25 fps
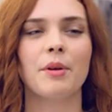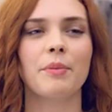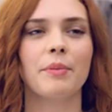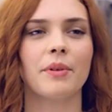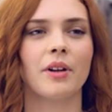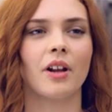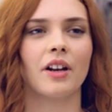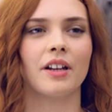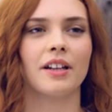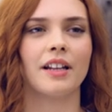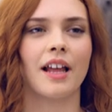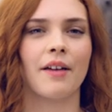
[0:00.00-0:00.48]
mich
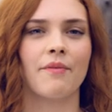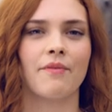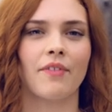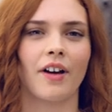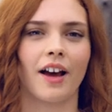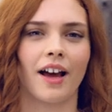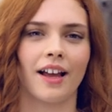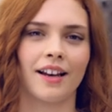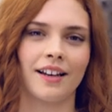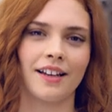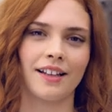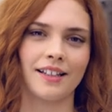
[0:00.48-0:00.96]
bedeutet
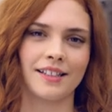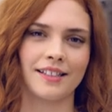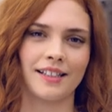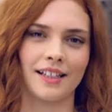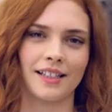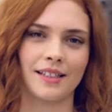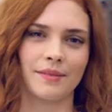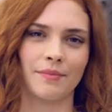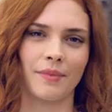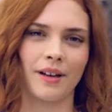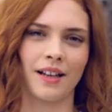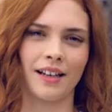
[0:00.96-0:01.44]
einfach anders,
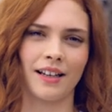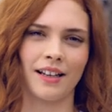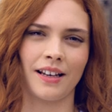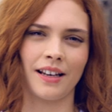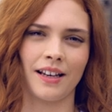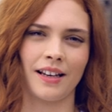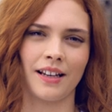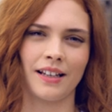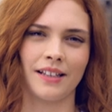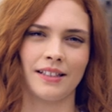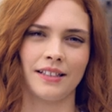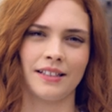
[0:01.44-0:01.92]
dass
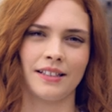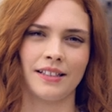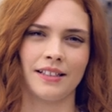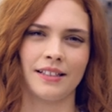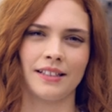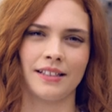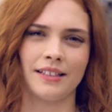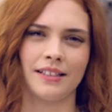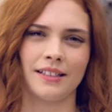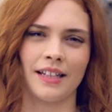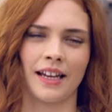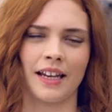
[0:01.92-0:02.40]
man
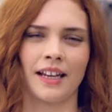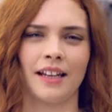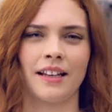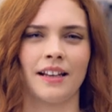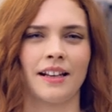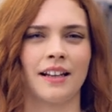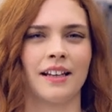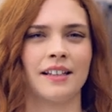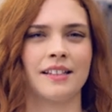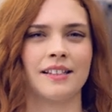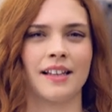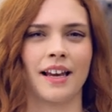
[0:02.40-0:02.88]

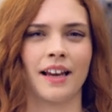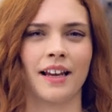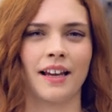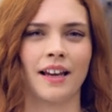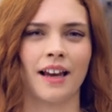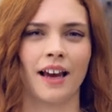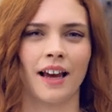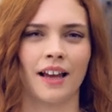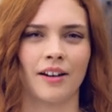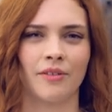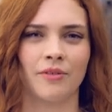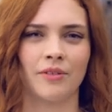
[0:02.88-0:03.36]
derjenige
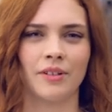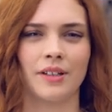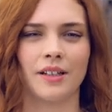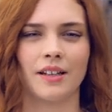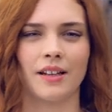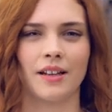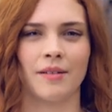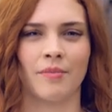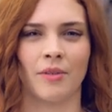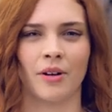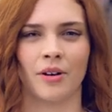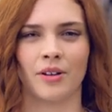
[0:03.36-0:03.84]
sein kann und
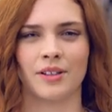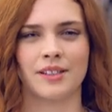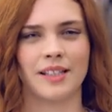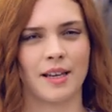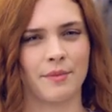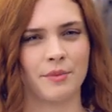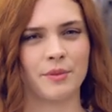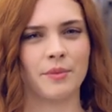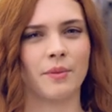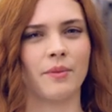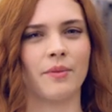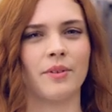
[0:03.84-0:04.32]
immer noch
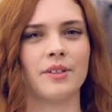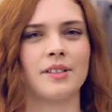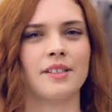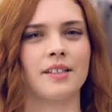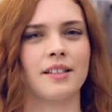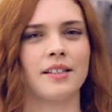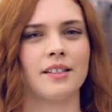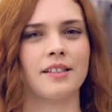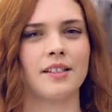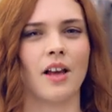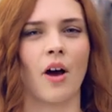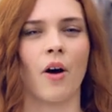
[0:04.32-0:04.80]

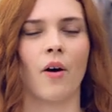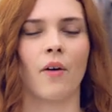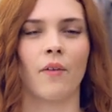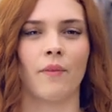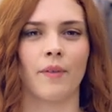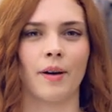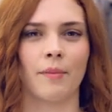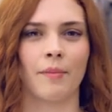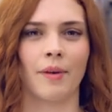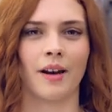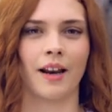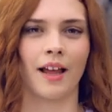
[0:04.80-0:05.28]
selbstbewusst ist,
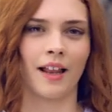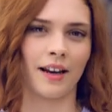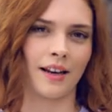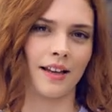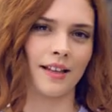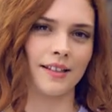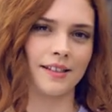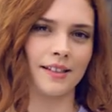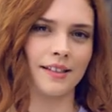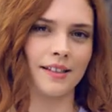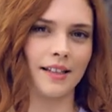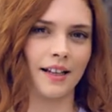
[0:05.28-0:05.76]
auch wenn man
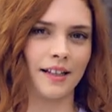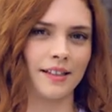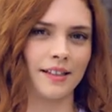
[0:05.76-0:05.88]
anders ist